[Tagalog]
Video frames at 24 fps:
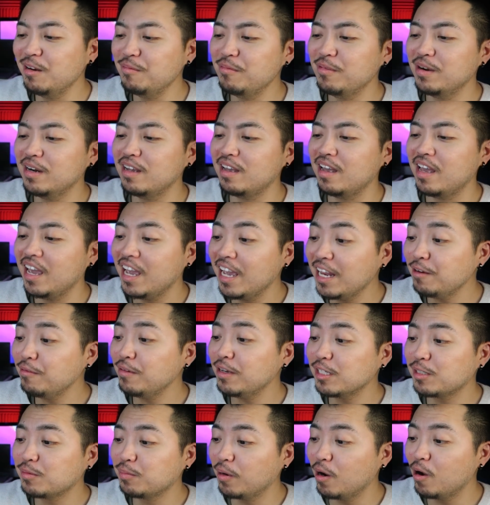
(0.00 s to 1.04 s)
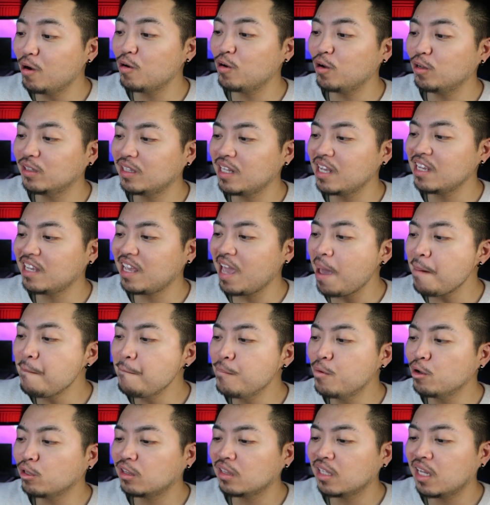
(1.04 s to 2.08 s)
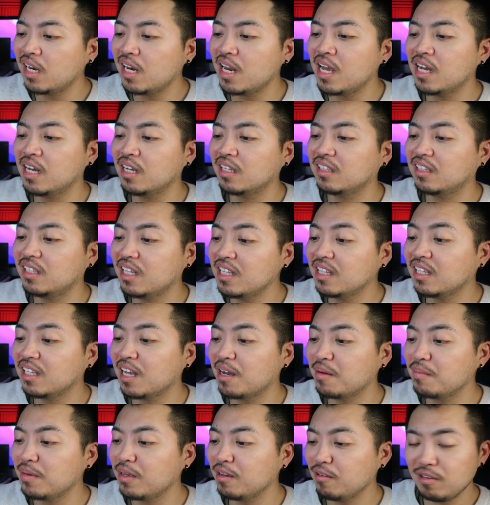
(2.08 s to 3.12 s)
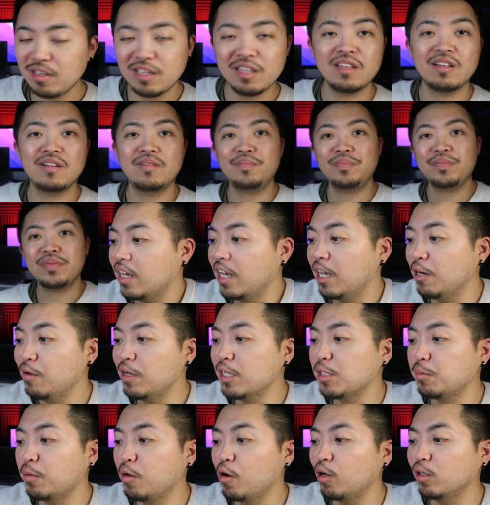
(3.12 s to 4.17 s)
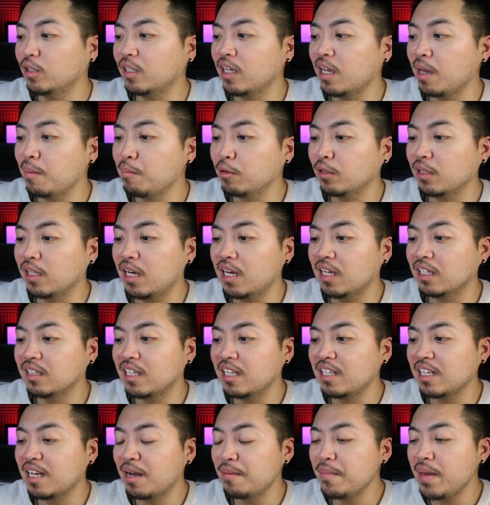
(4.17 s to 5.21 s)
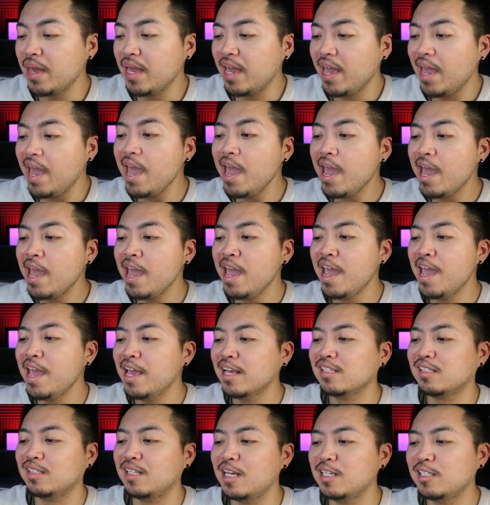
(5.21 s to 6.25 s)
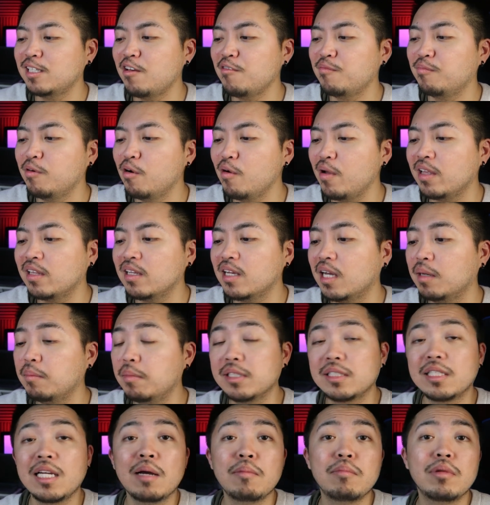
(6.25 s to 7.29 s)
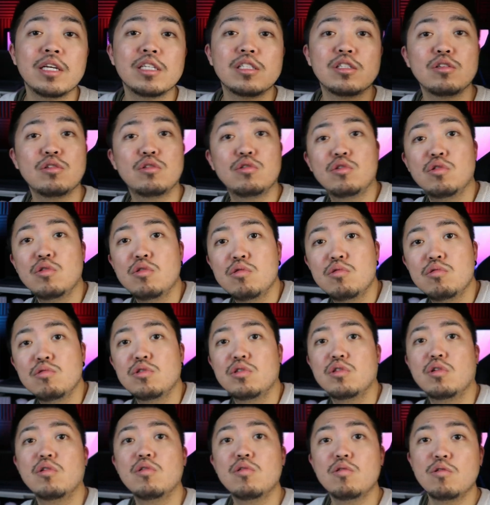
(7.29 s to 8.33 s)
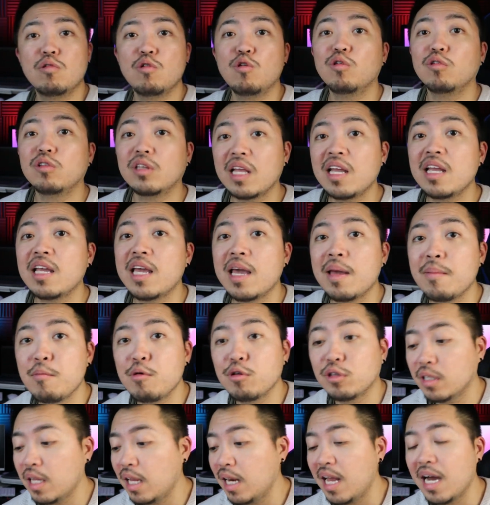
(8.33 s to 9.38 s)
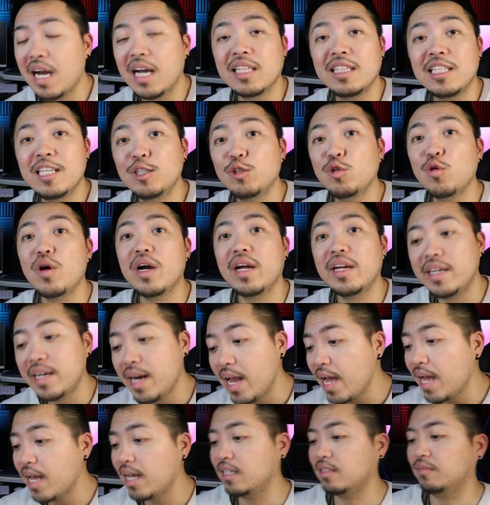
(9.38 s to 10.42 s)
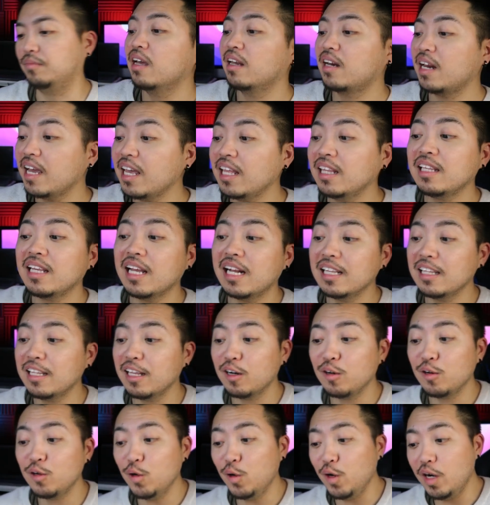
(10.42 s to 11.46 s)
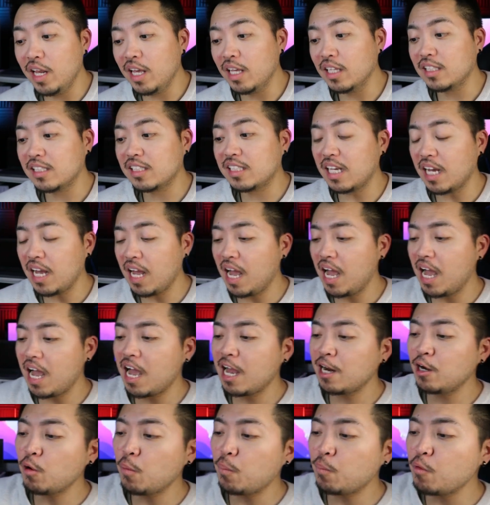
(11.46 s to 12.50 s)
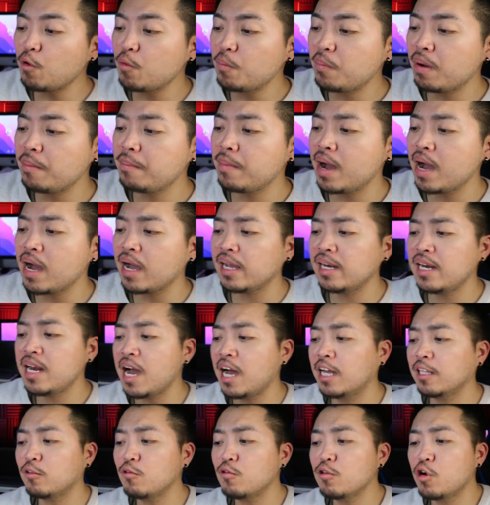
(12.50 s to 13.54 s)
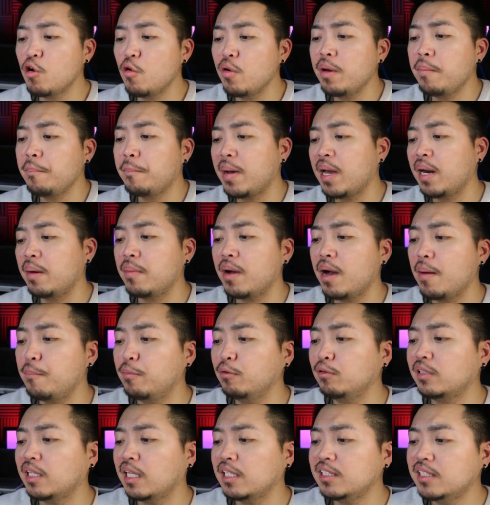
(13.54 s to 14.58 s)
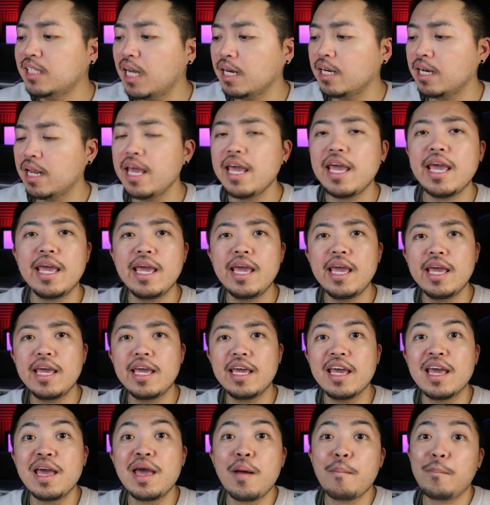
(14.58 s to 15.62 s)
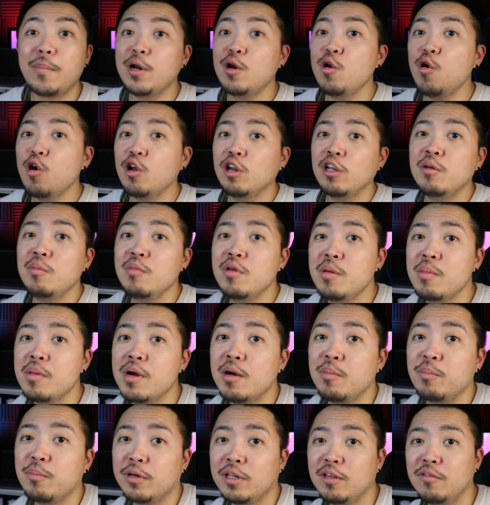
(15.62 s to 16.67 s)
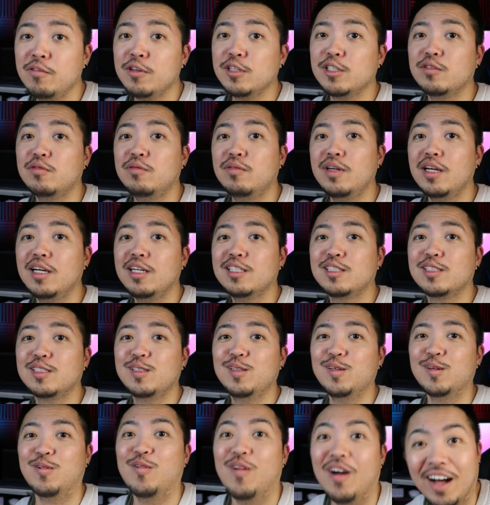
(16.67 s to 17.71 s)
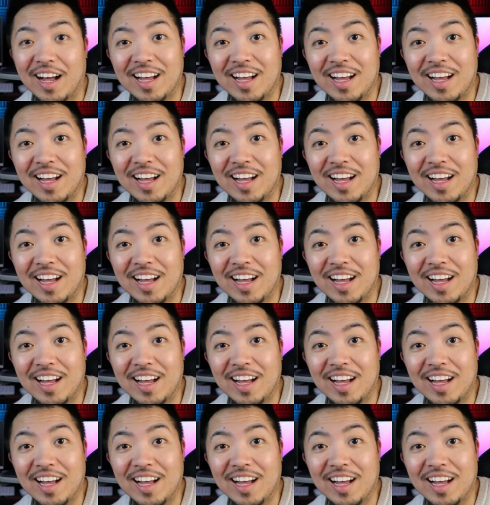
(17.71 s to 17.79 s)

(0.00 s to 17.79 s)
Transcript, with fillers: anyway, anyways, bro, konting kembot na lang din kami. Uy, Anyways bro, konting kembot na lang din kami. Hey, hey, hey. Stay safe bro and God bless. God bless you too. So, konting kembot na lang. Andito ka na. Ryan Calderon ulit. Saka, ano po ba mga kailangan kong gawin para makapunta dyan? Hey, hey, hey. Panoorin mo yung mga previous vlogs ko.